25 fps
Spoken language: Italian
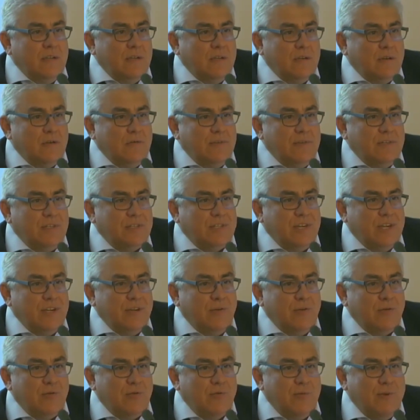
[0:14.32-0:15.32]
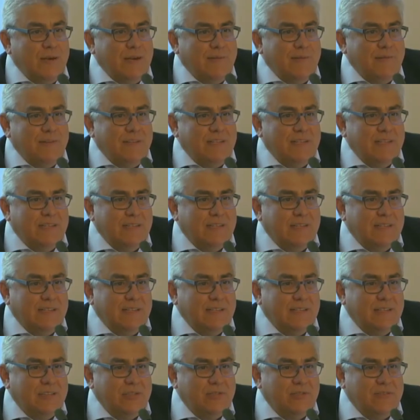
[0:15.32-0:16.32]
cominciai a occuparmi
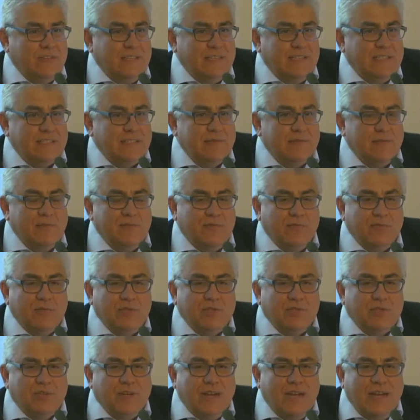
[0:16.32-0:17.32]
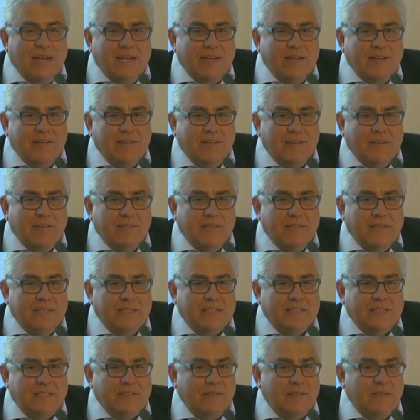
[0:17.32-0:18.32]
da giovanissimo funzionario al
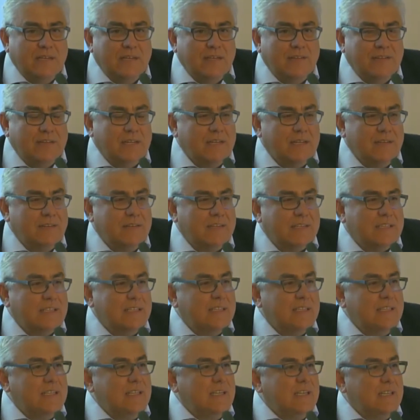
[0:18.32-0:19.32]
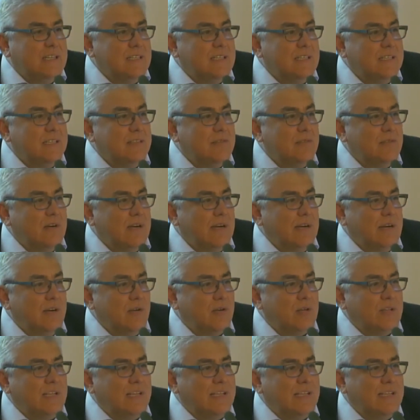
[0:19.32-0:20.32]
Ministero della Marina Mercantile, addirittura
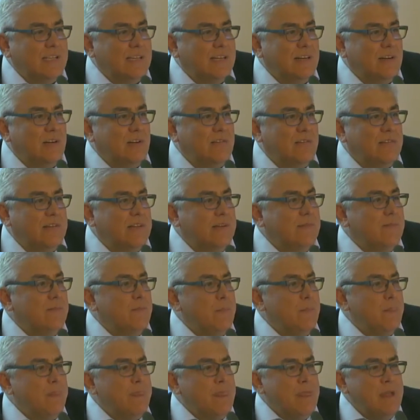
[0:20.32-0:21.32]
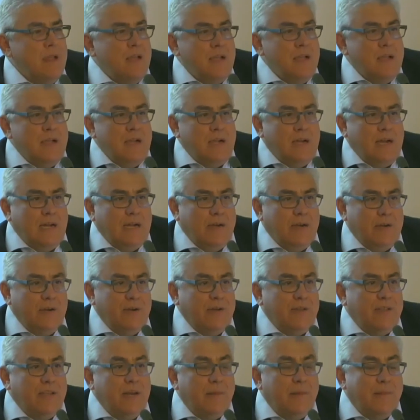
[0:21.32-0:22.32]
nell'89 alla
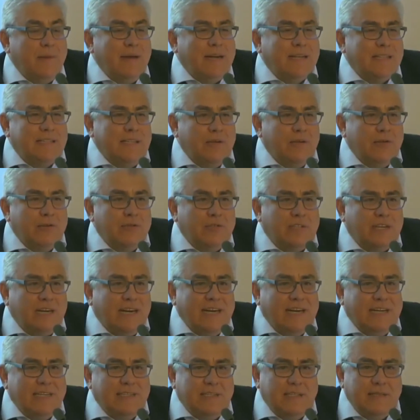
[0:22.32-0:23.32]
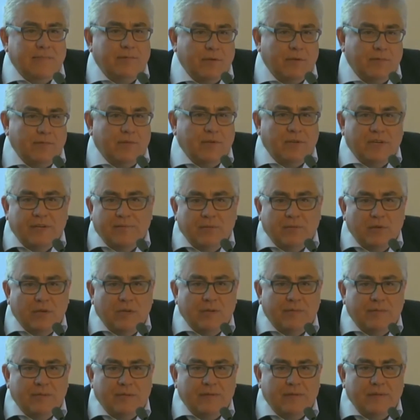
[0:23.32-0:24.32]
riunione delle parti contraenti proponemmo
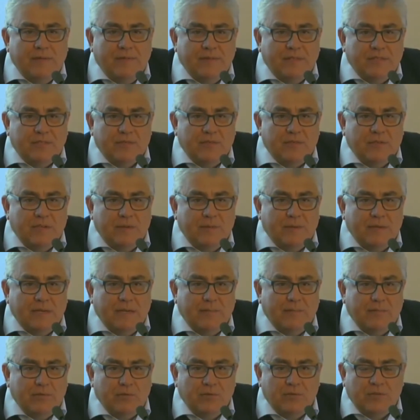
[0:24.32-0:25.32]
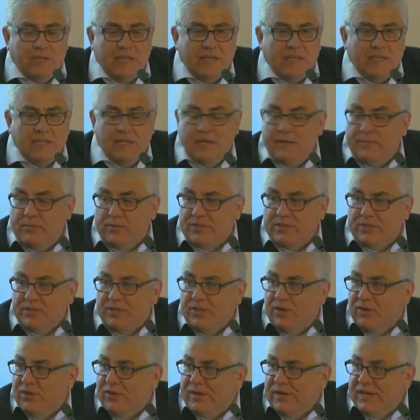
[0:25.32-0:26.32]
le prime misure per la tutela della
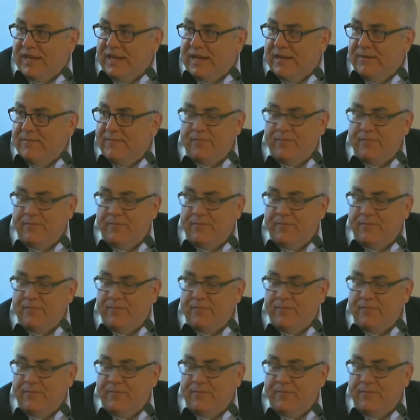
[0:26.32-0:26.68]
Posidonia,